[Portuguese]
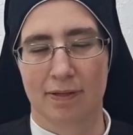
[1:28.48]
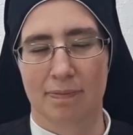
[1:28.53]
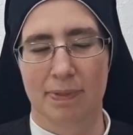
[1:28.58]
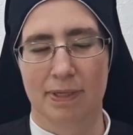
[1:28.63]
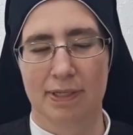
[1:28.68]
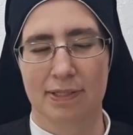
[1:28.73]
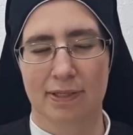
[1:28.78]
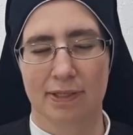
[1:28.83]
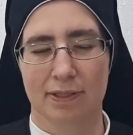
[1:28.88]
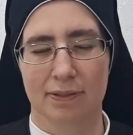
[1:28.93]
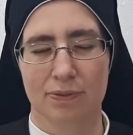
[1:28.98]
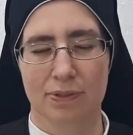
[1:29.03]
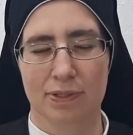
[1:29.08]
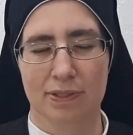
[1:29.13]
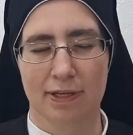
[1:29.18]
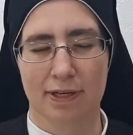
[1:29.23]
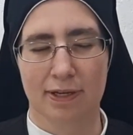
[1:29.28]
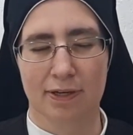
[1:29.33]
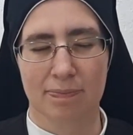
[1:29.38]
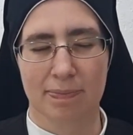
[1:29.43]
Mãezinha do
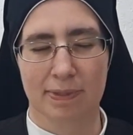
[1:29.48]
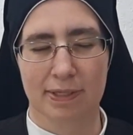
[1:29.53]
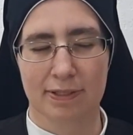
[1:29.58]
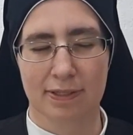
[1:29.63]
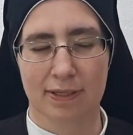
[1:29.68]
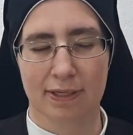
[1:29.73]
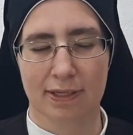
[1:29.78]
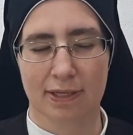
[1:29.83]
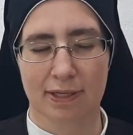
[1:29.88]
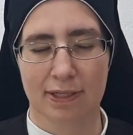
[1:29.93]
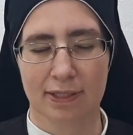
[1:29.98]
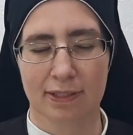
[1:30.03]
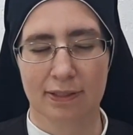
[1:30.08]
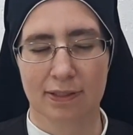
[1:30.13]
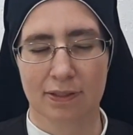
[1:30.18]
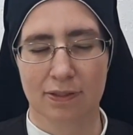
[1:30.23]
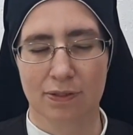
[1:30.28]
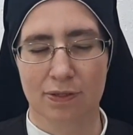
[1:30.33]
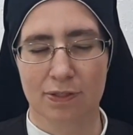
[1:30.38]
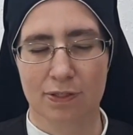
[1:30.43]
céu, mãezinha
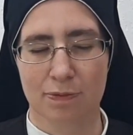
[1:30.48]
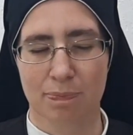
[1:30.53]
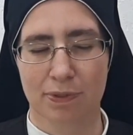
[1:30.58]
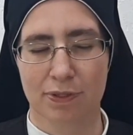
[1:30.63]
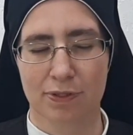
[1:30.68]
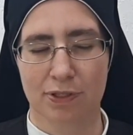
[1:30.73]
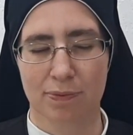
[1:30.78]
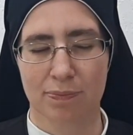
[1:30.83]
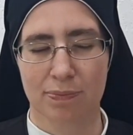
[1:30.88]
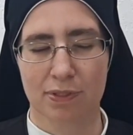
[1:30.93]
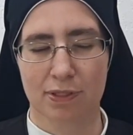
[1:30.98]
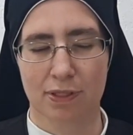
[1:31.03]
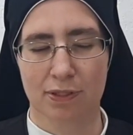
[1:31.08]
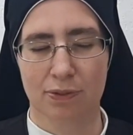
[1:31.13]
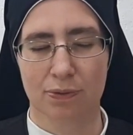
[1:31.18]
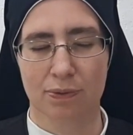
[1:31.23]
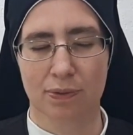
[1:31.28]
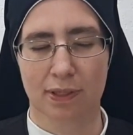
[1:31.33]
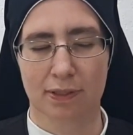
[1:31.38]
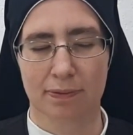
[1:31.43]
querida, nós pedimos a
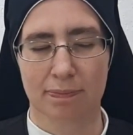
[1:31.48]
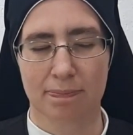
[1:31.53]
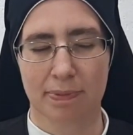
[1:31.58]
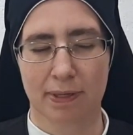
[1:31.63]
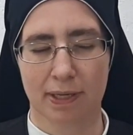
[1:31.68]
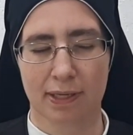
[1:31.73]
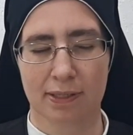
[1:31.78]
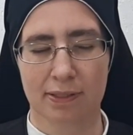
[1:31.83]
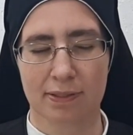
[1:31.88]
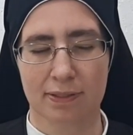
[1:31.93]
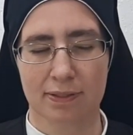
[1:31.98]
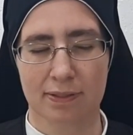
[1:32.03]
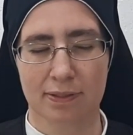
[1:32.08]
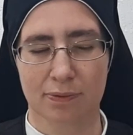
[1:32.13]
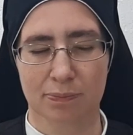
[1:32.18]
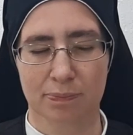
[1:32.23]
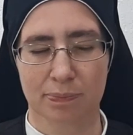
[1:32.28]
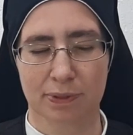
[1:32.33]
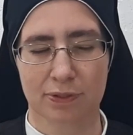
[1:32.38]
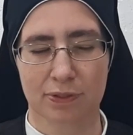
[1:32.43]
tua
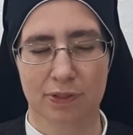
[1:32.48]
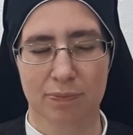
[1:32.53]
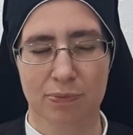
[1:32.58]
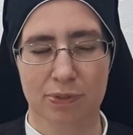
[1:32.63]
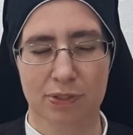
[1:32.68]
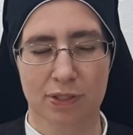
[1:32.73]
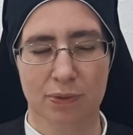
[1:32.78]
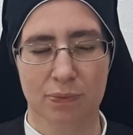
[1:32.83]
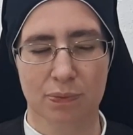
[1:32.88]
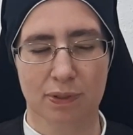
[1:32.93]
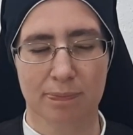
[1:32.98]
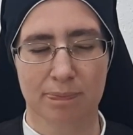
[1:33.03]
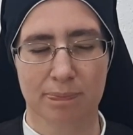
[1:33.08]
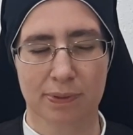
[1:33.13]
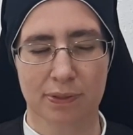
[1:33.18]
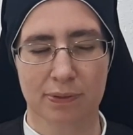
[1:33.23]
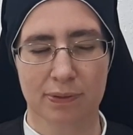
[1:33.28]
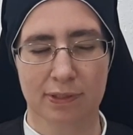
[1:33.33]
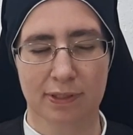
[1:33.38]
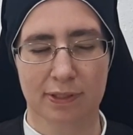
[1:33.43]
bênção, pedimos a tua
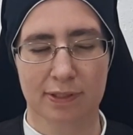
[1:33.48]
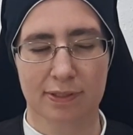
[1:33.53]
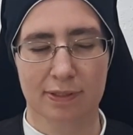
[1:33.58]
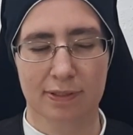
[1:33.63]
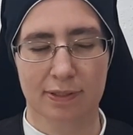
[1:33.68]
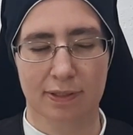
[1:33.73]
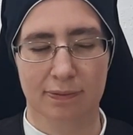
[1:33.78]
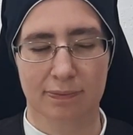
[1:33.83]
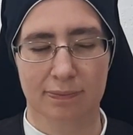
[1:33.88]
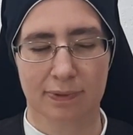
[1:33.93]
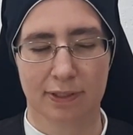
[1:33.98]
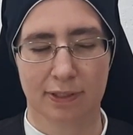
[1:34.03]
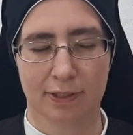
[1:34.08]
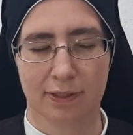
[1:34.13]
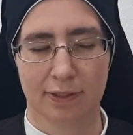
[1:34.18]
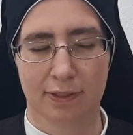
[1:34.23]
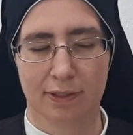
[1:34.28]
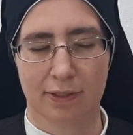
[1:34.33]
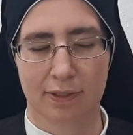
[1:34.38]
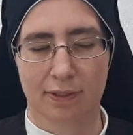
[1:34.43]
proteção
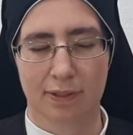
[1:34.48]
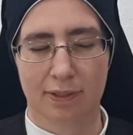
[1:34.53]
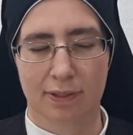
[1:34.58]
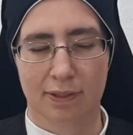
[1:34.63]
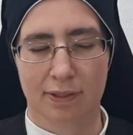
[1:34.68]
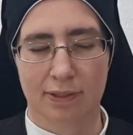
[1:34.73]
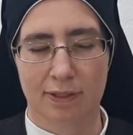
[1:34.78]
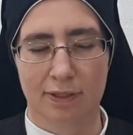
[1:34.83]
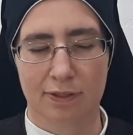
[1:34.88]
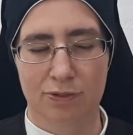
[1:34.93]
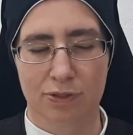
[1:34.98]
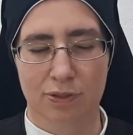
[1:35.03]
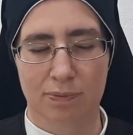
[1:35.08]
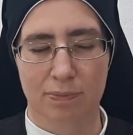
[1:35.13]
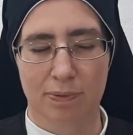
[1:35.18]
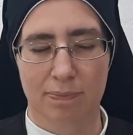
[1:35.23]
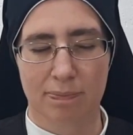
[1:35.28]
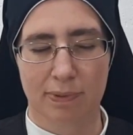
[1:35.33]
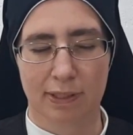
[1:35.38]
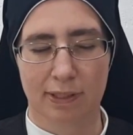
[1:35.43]
neste
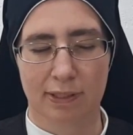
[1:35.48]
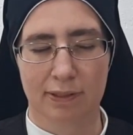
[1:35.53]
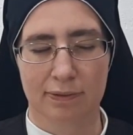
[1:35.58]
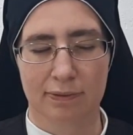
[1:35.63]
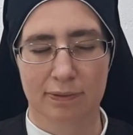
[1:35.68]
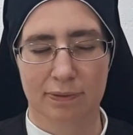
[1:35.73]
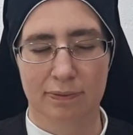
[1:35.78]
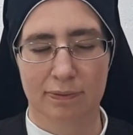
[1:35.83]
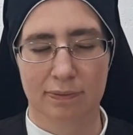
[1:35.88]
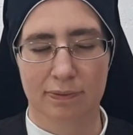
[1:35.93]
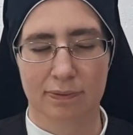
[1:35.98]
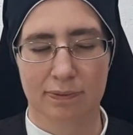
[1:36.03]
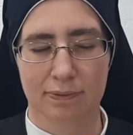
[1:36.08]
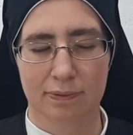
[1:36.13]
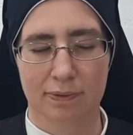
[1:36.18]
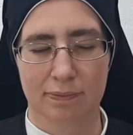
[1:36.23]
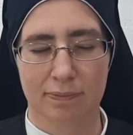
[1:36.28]
momento,